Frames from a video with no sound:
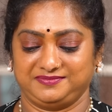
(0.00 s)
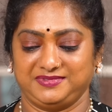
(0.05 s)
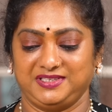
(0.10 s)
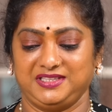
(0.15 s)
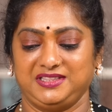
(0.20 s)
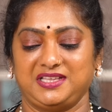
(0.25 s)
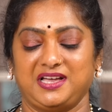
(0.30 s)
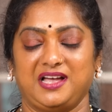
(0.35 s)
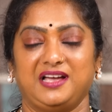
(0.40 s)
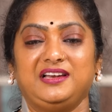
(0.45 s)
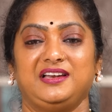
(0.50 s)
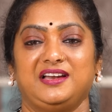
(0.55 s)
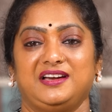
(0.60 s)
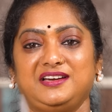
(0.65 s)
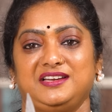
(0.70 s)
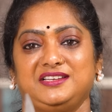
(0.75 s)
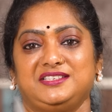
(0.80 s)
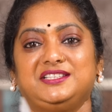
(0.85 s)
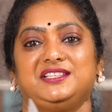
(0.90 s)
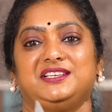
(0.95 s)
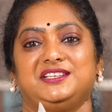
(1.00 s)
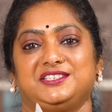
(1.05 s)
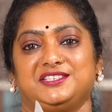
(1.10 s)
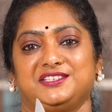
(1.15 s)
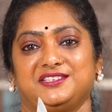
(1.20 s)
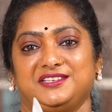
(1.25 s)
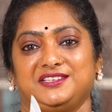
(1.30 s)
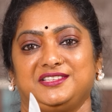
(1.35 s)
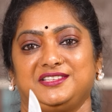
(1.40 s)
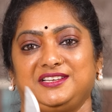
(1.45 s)
ఇది థాయిలాండ్ నుంచి
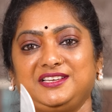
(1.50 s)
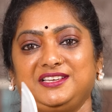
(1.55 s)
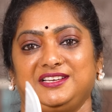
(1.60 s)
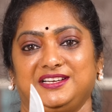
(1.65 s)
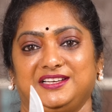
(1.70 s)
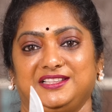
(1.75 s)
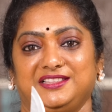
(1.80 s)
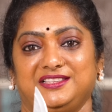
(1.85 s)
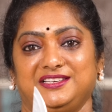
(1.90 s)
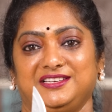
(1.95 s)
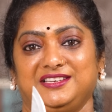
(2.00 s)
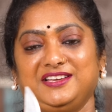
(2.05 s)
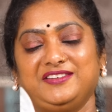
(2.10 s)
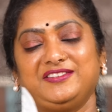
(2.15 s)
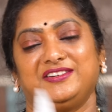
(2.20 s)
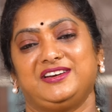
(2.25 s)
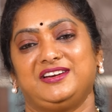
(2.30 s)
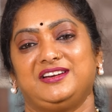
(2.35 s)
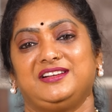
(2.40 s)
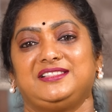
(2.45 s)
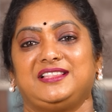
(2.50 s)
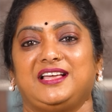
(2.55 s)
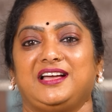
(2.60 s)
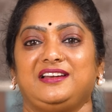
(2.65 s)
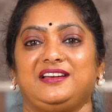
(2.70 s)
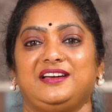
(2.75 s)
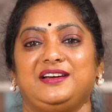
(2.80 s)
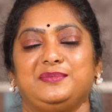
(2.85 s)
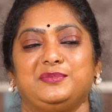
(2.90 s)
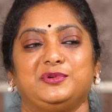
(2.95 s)
తెచ్చిన ఈ కత్తి ఎవరైనా
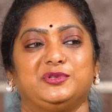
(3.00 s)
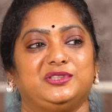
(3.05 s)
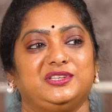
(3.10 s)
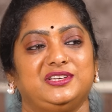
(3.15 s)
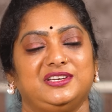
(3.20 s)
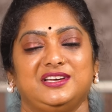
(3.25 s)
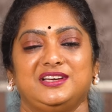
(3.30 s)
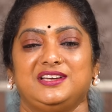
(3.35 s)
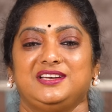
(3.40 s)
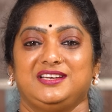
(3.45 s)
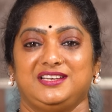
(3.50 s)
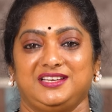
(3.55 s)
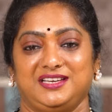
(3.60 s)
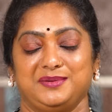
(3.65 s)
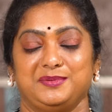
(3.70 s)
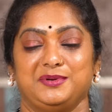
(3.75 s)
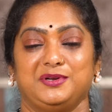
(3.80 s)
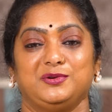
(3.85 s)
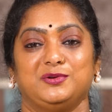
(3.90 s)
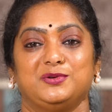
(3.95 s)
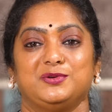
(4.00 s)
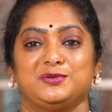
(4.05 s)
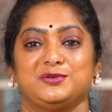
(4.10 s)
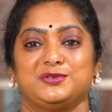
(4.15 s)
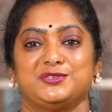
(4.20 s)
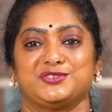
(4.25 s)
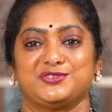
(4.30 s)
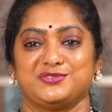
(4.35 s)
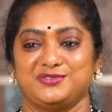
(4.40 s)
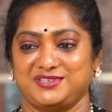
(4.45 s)
థాయిలాండ్ పోతే ఏమైనా
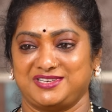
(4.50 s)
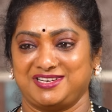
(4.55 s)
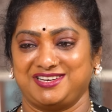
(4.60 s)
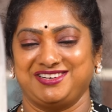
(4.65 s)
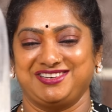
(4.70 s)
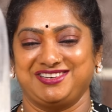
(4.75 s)
కొనుక్కొచ్చుకుంటా